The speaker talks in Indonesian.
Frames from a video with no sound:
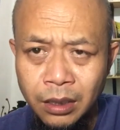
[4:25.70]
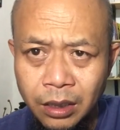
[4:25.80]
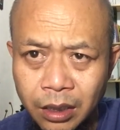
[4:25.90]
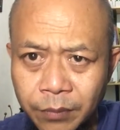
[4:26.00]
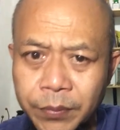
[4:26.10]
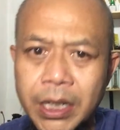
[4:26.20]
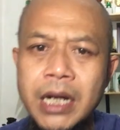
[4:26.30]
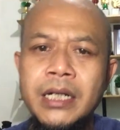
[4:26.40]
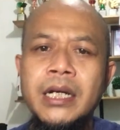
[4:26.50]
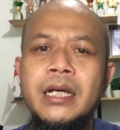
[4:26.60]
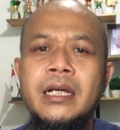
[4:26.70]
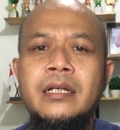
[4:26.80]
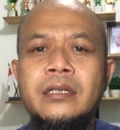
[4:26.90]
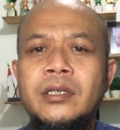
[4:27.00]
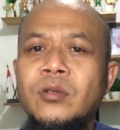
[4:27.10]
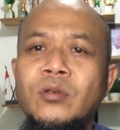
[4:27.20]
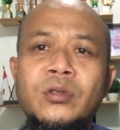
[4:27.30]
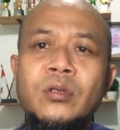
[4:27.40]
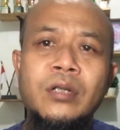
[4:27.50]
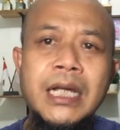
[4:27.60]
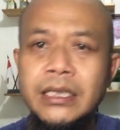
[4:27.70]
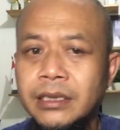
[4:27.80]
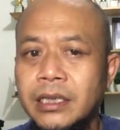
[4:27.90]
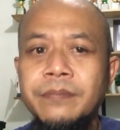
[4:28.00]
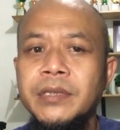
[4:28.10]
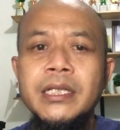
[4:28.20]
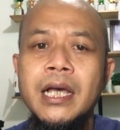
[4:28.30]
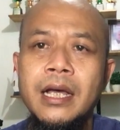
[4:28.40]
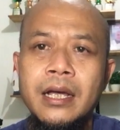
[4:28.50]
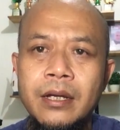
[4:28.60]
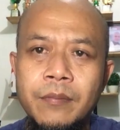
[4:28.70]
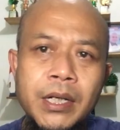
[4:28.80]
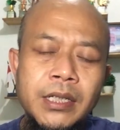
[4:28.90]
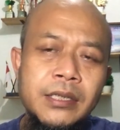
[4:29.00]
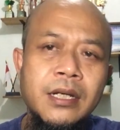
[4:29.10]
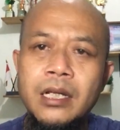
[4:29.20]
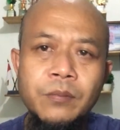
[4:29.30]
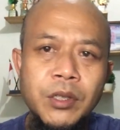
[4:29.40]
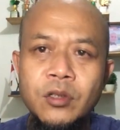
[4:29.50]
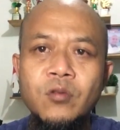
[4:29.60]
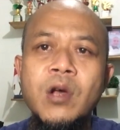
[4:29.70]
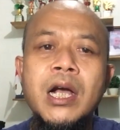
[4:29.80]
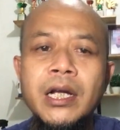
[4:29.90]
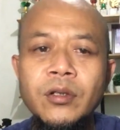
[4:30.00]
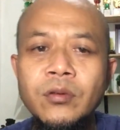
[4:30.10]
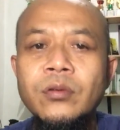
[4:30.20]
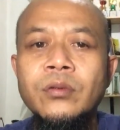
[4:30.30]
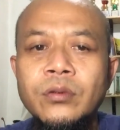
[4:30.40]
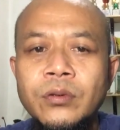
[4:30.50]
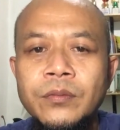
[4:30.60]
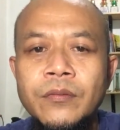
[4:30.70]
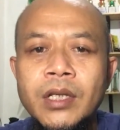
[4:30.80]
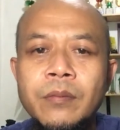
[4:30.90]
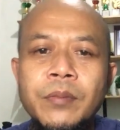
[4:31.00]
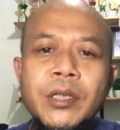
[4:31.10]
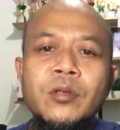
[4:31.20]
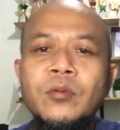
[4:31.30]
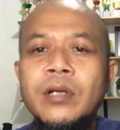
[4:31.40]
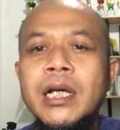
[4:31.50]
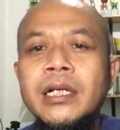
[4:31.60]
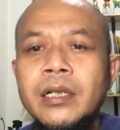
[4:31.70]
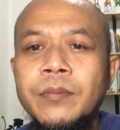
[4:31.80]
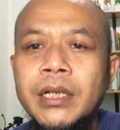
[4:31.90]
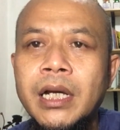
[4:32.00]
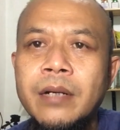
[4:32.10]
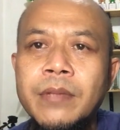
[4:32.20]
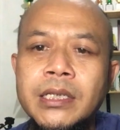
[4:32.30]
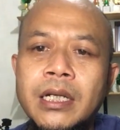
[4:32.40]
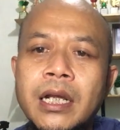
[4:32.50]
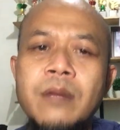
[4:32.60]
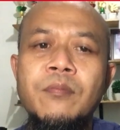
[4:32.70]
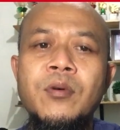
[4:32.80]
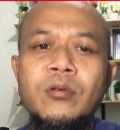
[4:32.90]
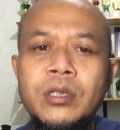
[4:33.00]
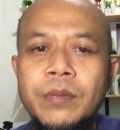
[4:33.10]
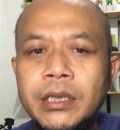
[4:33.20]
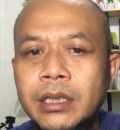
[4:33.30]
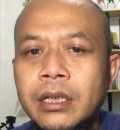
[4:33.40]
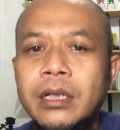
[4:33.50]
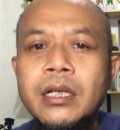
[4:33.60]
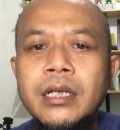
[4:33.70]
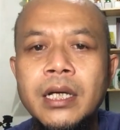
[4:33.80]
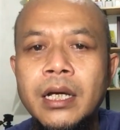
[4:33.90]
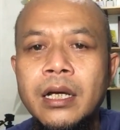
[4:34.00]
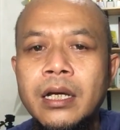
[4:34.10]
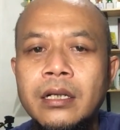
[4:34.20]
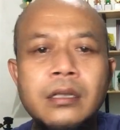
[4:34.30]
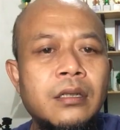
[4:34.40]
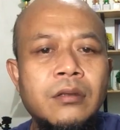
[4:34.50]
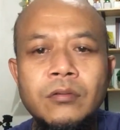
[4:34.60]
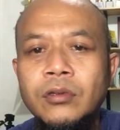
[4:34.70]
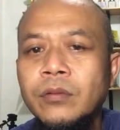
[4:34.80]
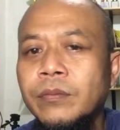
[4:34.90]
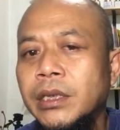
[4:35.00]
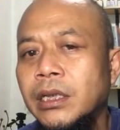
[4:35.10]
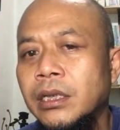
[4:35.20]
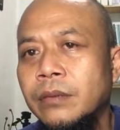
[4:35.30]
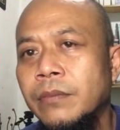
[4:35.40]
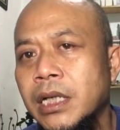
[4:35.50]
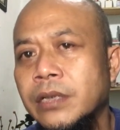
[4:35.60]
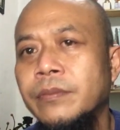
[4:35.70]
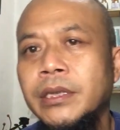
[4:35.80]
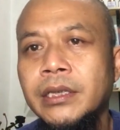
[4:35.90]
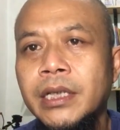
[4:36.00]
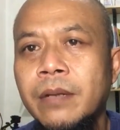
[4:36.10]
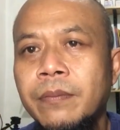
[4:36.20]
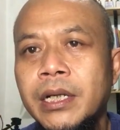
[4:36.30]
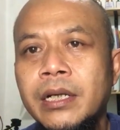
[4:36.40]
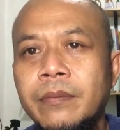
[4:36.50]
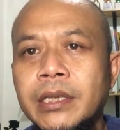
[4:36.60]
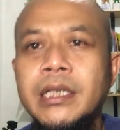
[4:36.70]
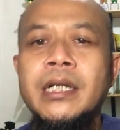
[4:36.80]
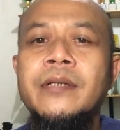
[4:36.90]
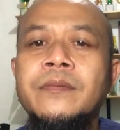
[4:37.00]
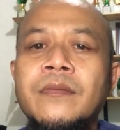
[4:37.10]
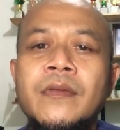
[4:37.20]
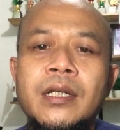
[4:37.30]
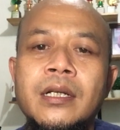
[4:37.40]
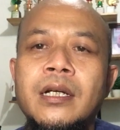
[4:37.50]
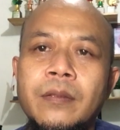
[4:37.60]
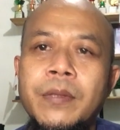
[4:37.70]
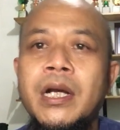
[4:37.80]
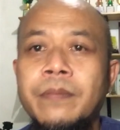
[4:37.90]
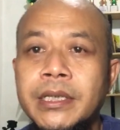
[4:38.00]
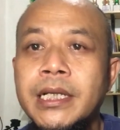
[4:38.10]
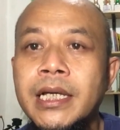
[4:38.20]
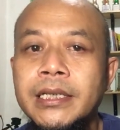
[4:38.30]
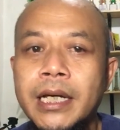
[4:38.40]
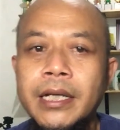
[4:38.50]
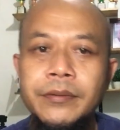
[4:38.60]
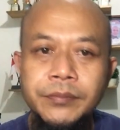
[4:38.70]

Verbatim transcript: uh, berada di ujung lancipnya pada saat perjuangan dulu. Begitu pula dengan perkara masa lampau seperti gerilya untuk membasmi apa namanya eh, para penjajah.